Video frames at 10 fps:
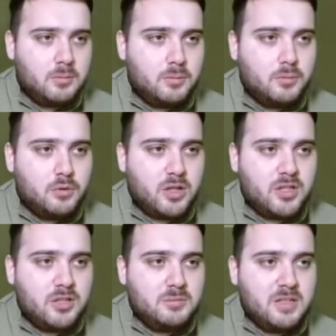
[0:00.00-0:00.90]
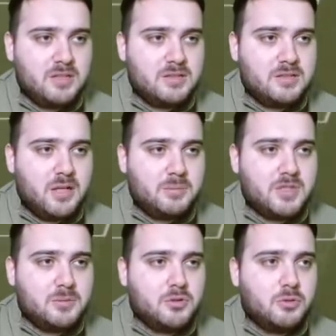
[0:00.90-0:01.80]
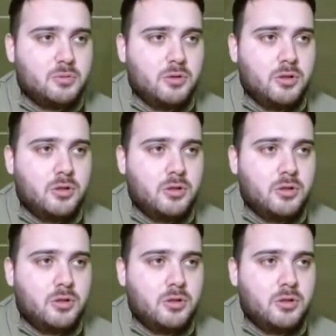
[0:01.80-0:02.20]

Burak Yılmaz kaptırma topu.